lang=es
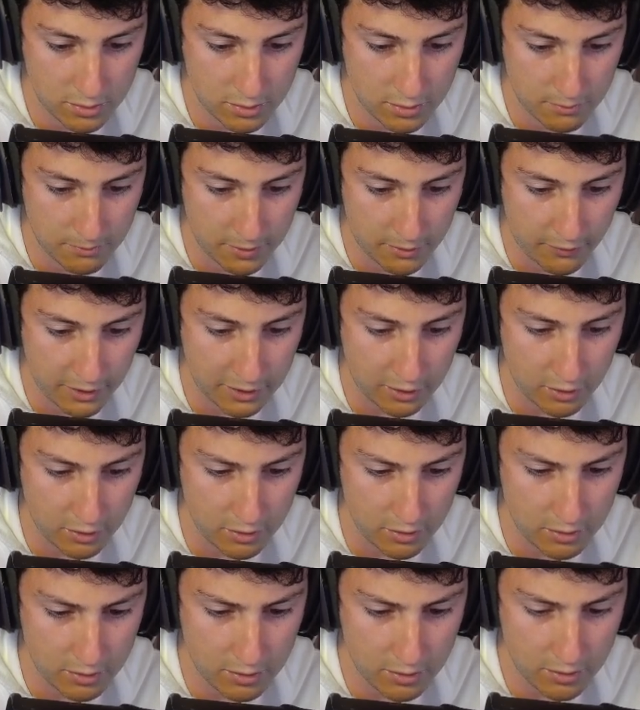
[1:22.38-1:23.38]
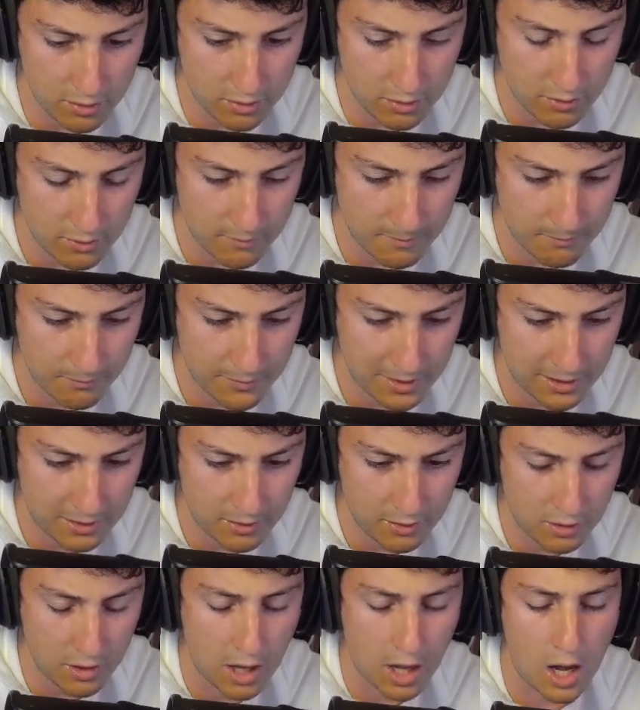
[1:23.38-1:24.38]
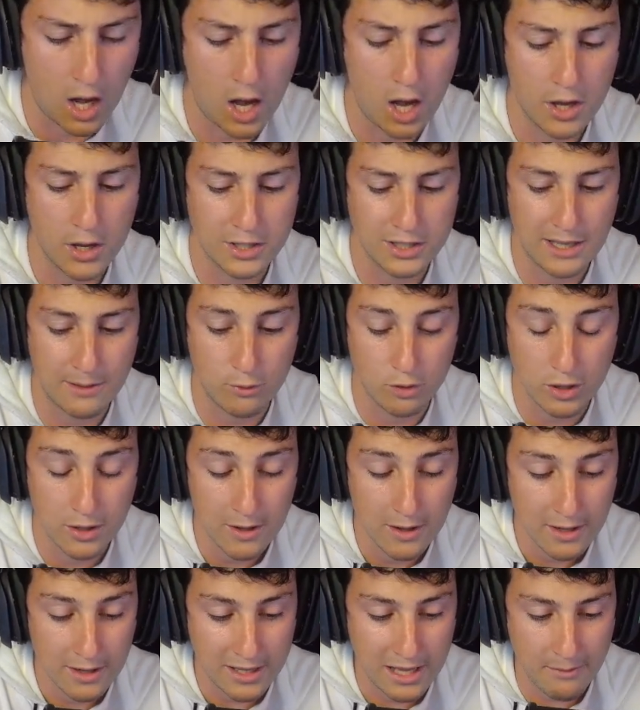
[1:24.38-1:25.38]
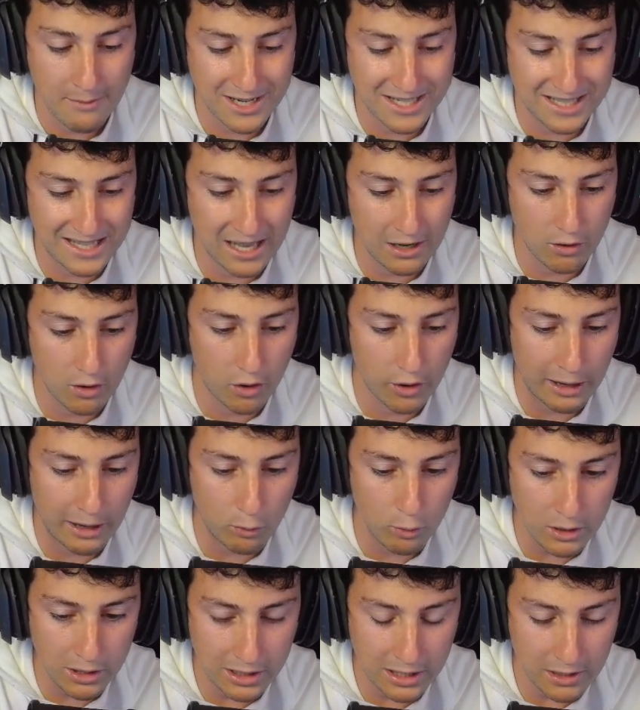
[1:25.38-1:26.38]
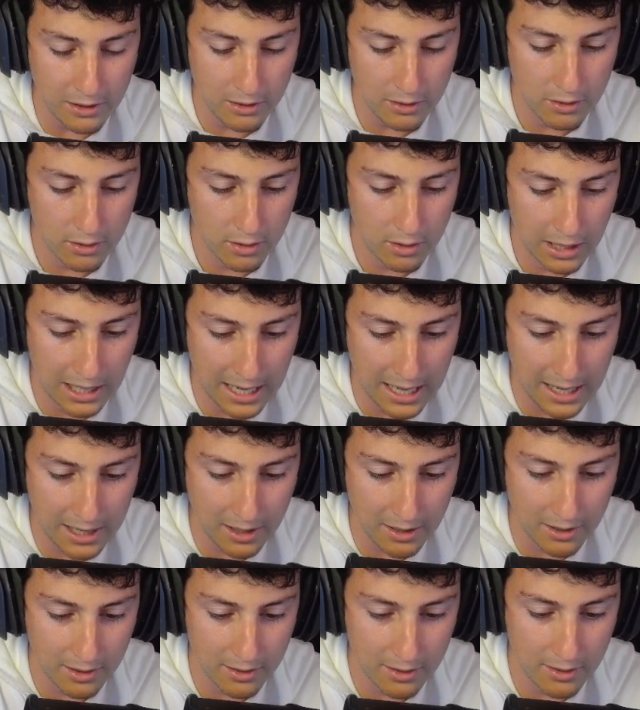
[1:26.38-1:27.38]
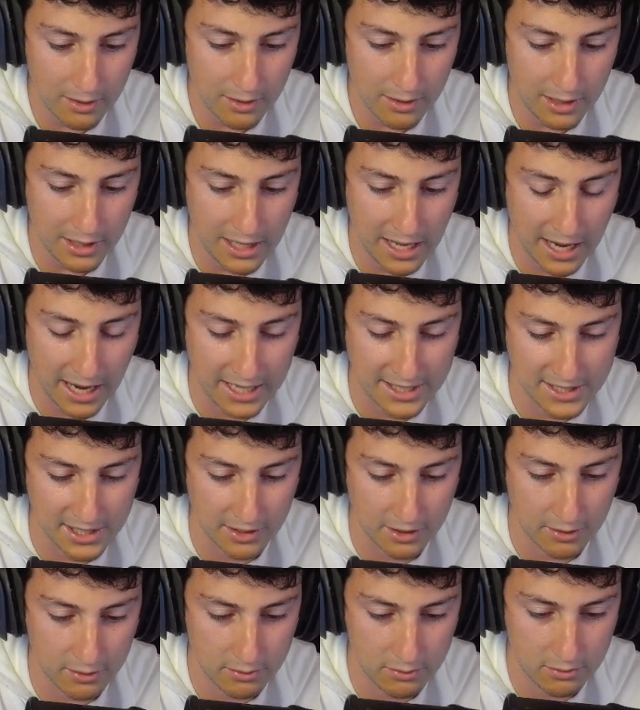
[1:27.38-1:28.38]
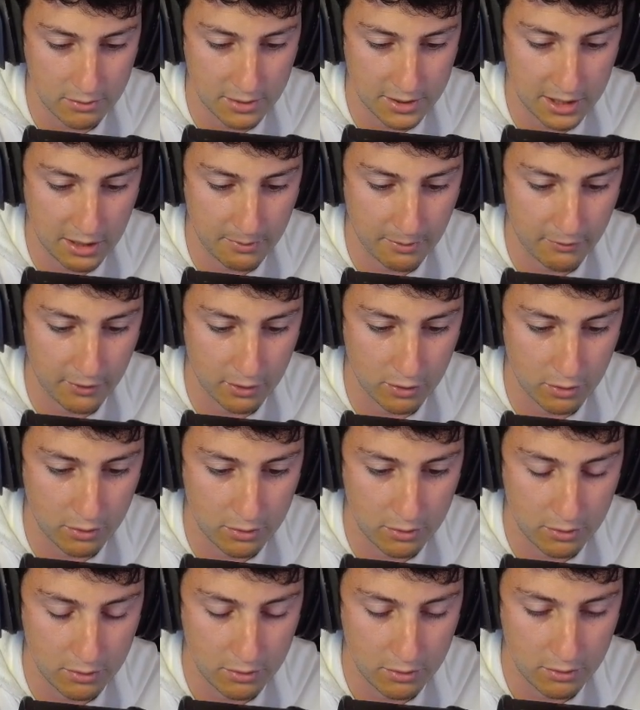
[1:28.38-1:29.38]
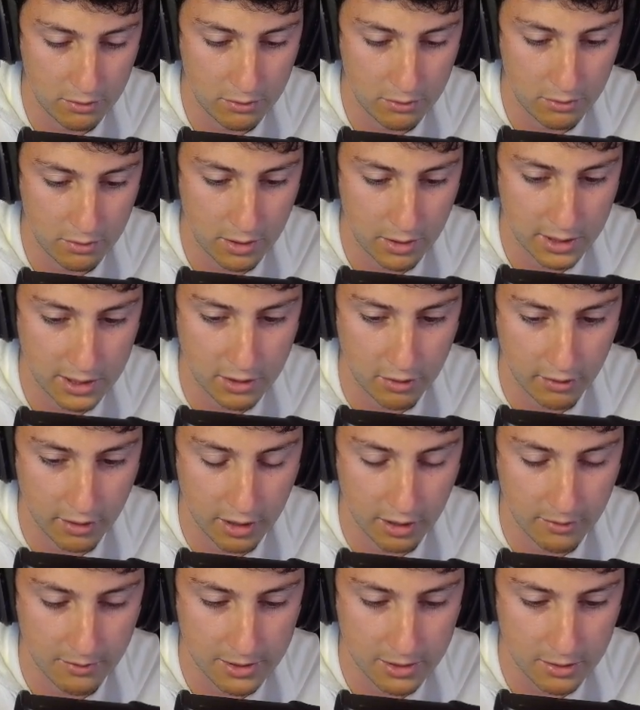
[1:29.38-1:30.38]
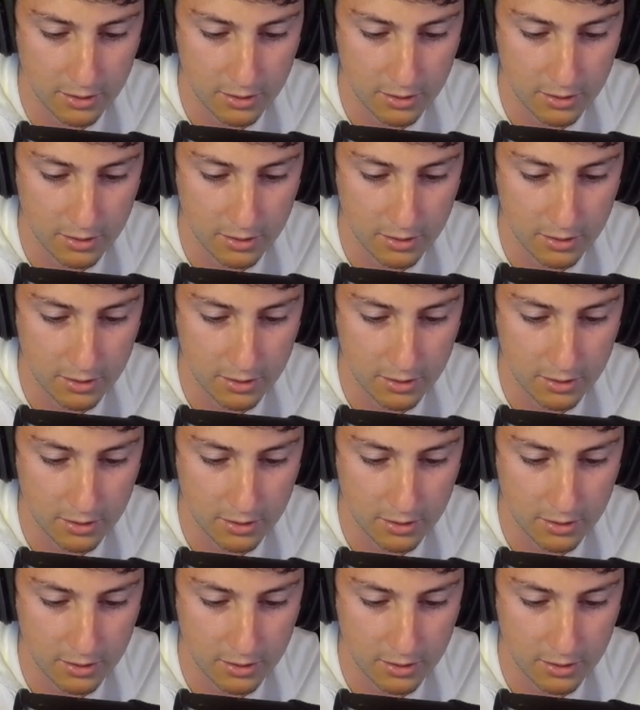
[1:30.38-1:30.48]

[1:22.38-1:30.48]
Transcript: Perfecto. Ahí estamos. Y además tengo ahora ulti, lag y agachet. Así que perfecto. En ese orden, además.